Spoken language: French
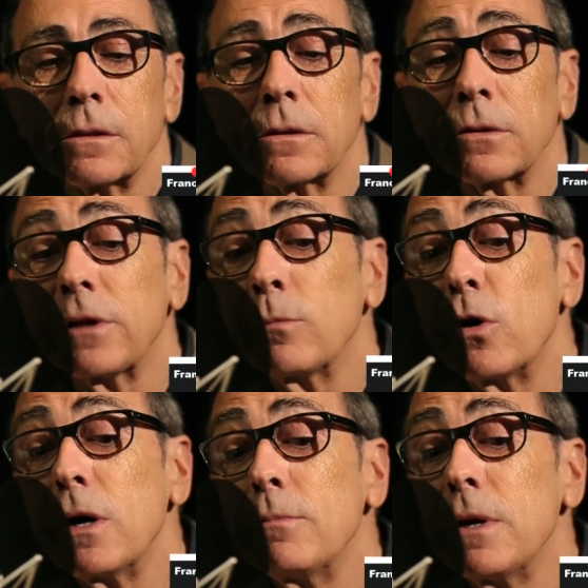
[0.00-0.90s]
Quant à
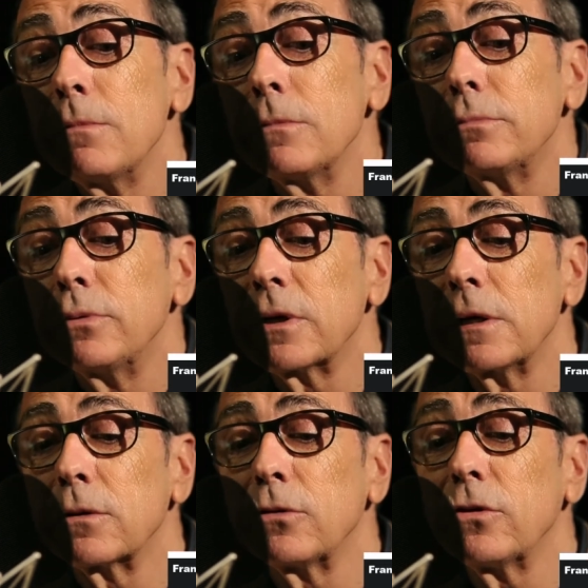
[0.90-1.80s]
moi, même pour
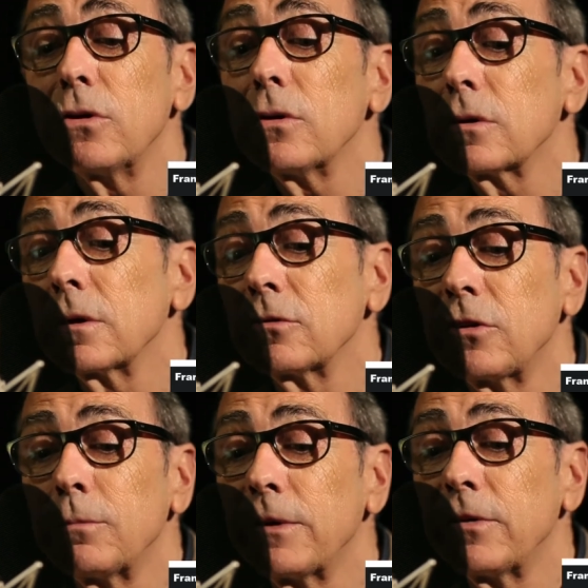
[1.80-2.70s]
quelques heures, quand
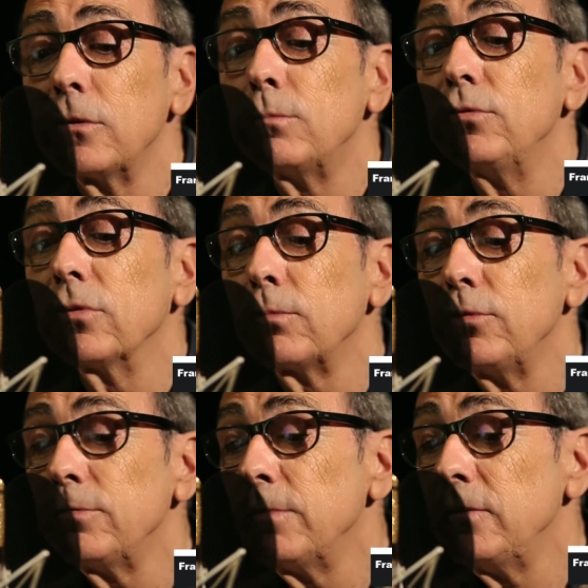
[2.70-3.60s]
j'espassais de plus en
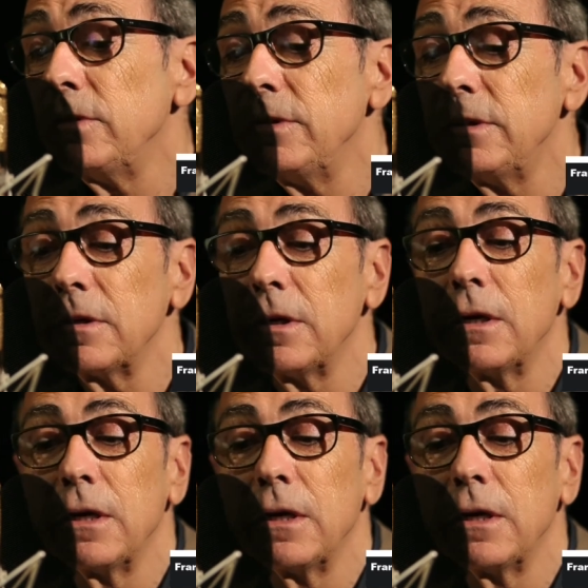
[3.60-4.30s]
plus mes visites,